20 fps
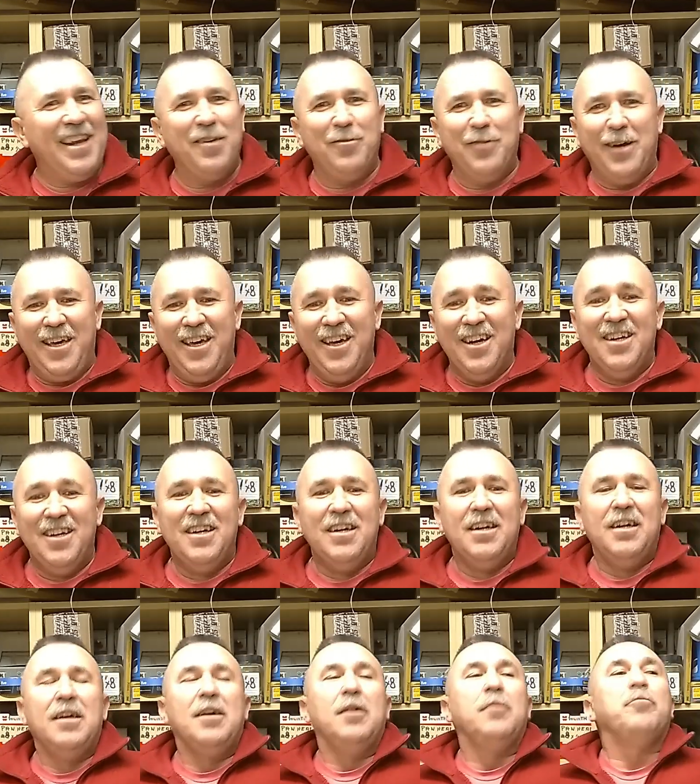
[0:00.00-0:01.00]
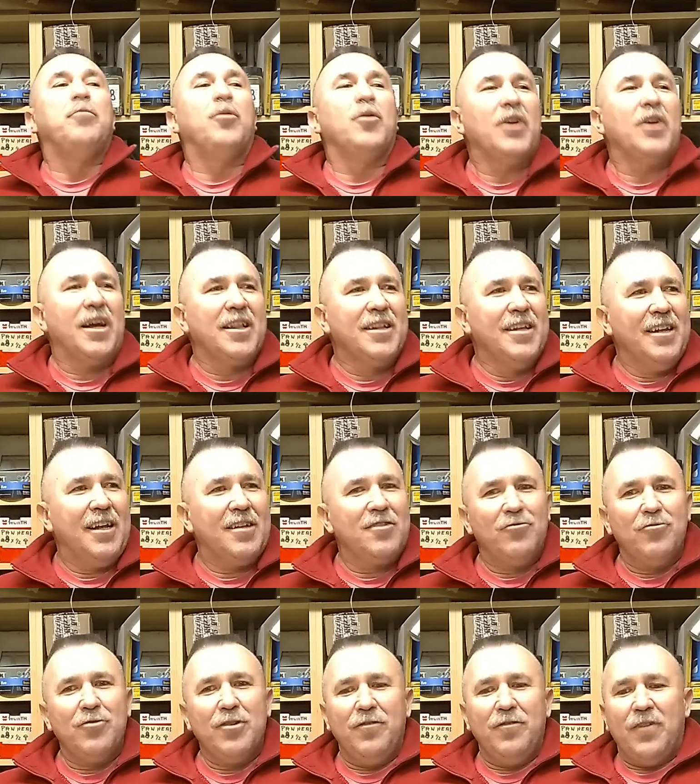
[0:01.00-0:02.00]
anyway, Pojadę na
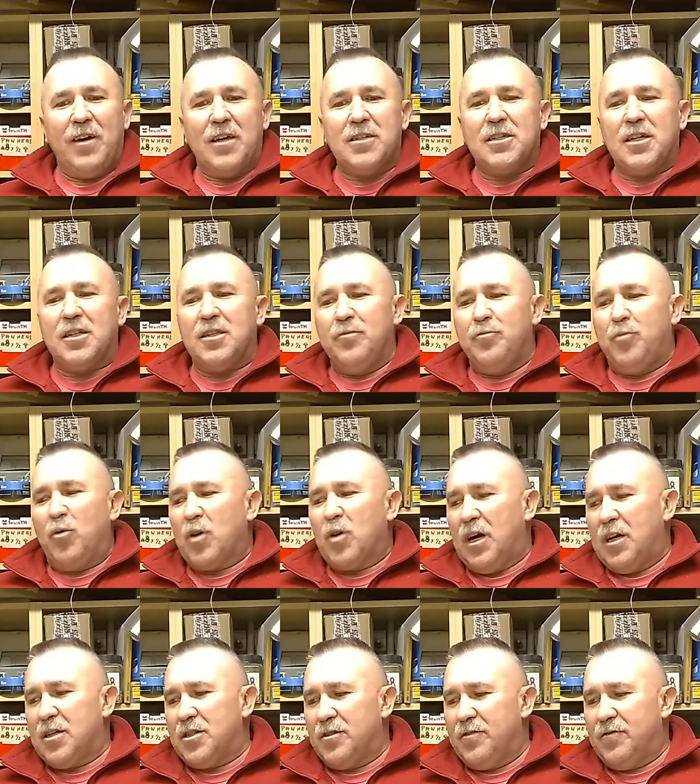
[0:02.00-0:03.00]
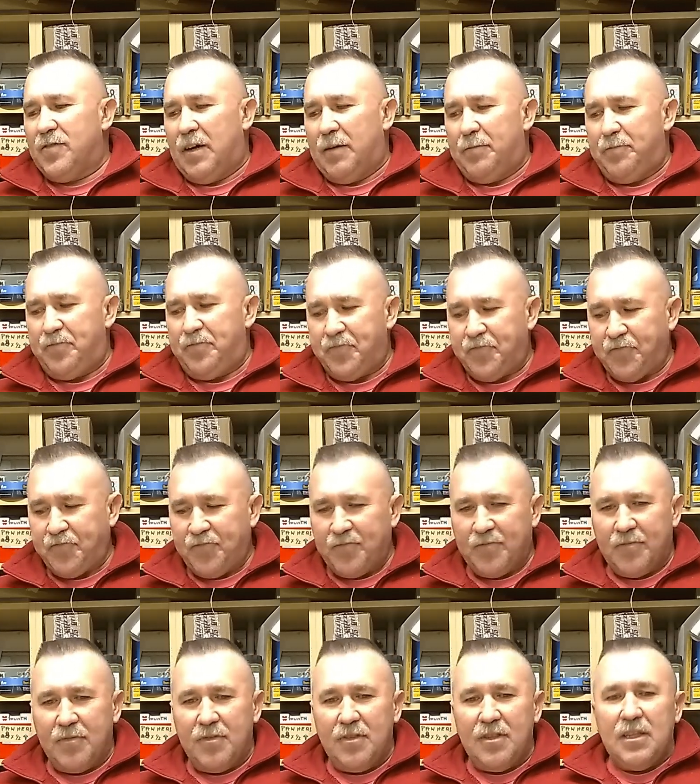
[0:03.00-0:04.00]
drugi warsztat i pokażę Wam,
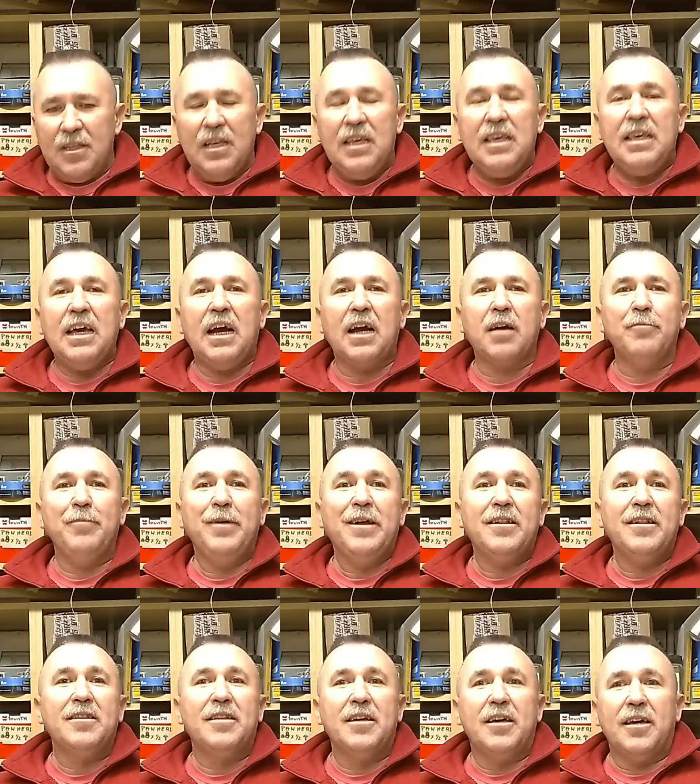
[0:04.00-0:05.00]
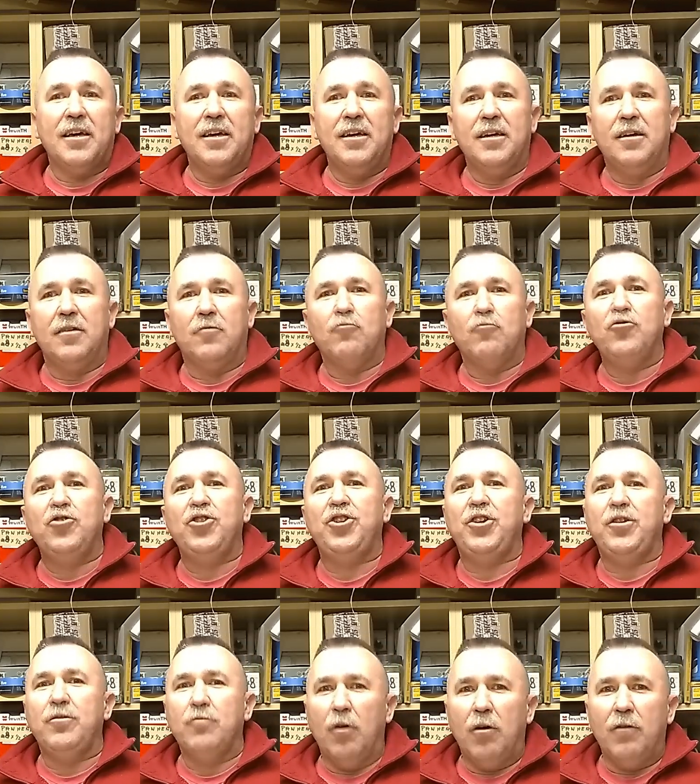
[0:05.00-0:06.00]
jak będę
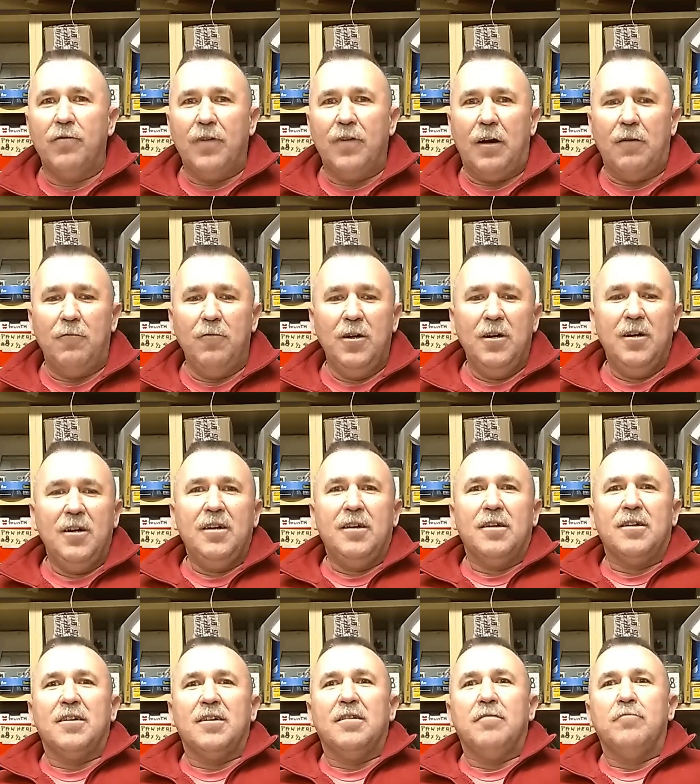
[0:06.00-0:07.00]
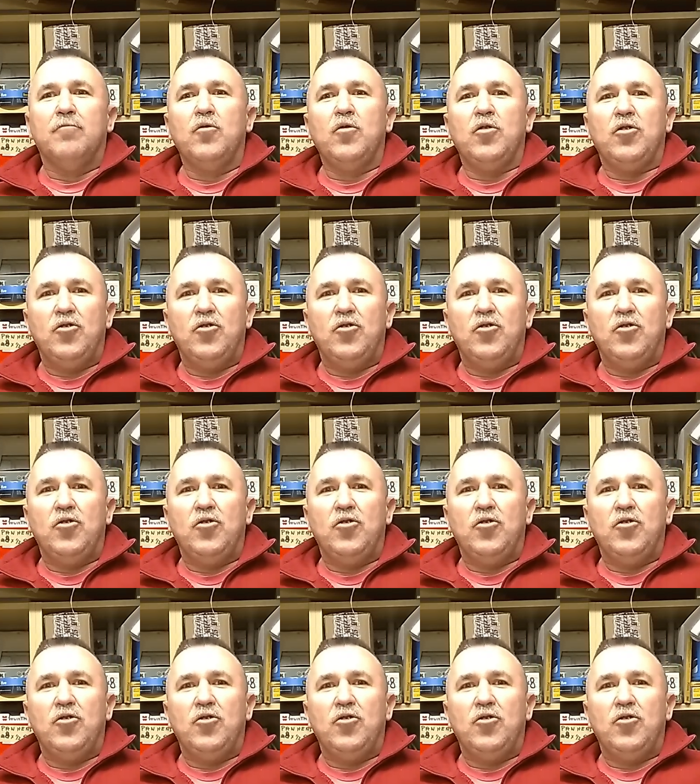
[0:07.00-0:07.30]
usiłował mój